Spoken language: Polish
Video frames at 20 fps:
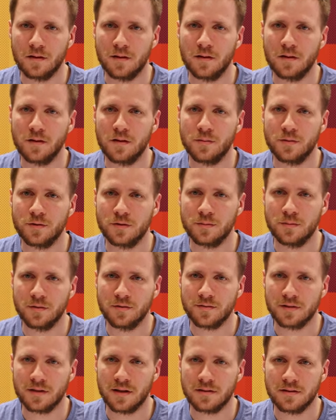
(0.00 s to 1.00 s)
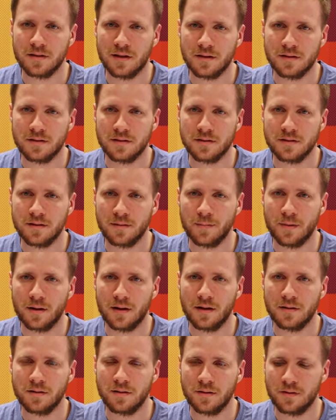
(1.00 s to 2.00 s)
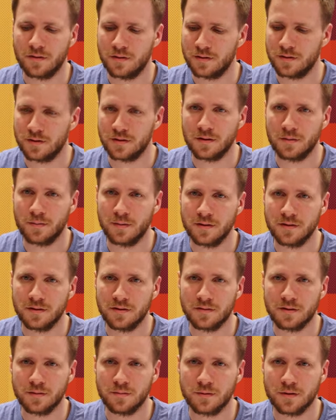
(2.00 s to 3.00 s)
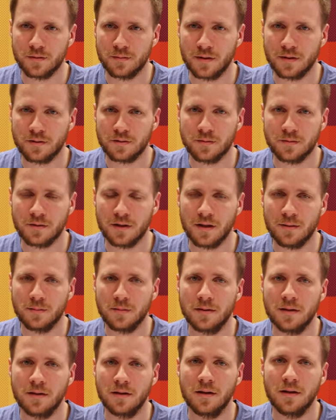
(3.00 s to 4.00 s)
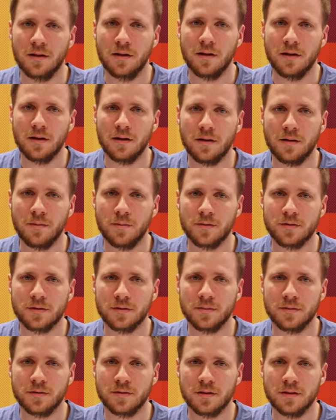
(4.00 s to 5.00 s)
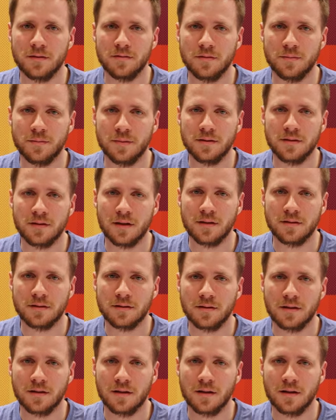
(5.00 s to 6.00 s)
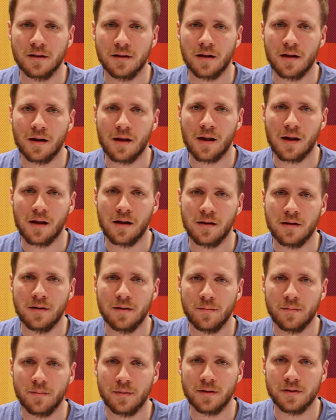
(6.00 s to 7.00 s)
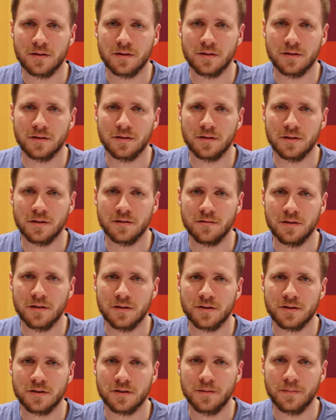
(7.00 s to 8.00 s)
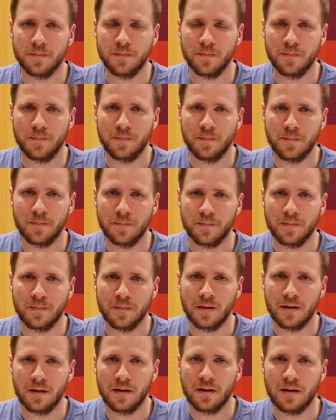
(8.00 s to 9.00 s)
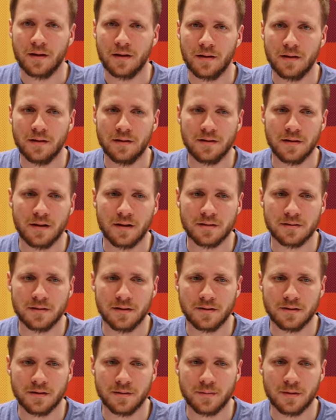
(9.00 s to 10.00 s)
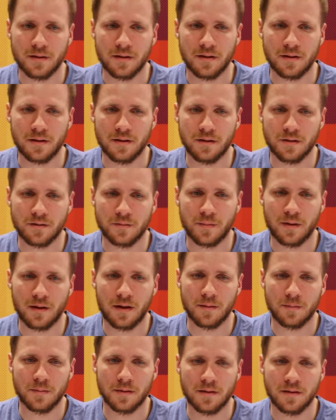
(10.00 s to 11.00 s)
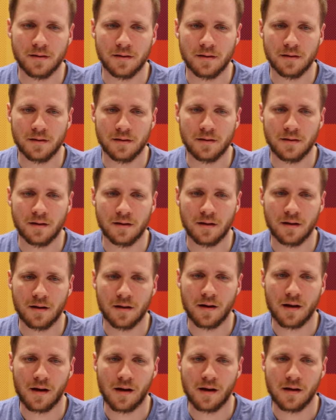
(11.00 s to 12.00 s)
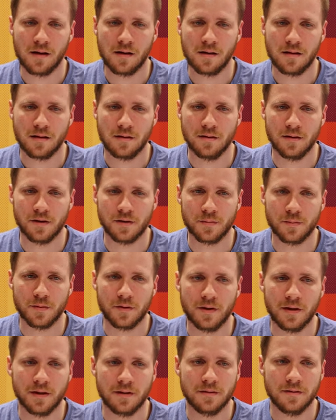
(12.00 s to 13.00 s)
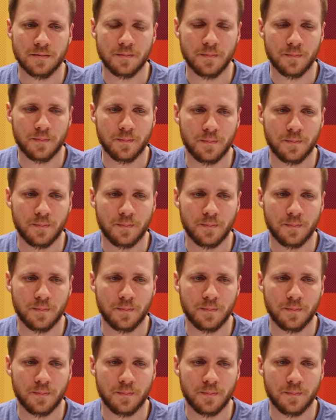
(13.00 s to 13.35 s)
Tylko musimy wskazać separator, że to będzie w tym przypadku tab i możemy sobie wypisać pierwsze 10 wierszy. I teraz lecimy i odpalamy nasz projekt.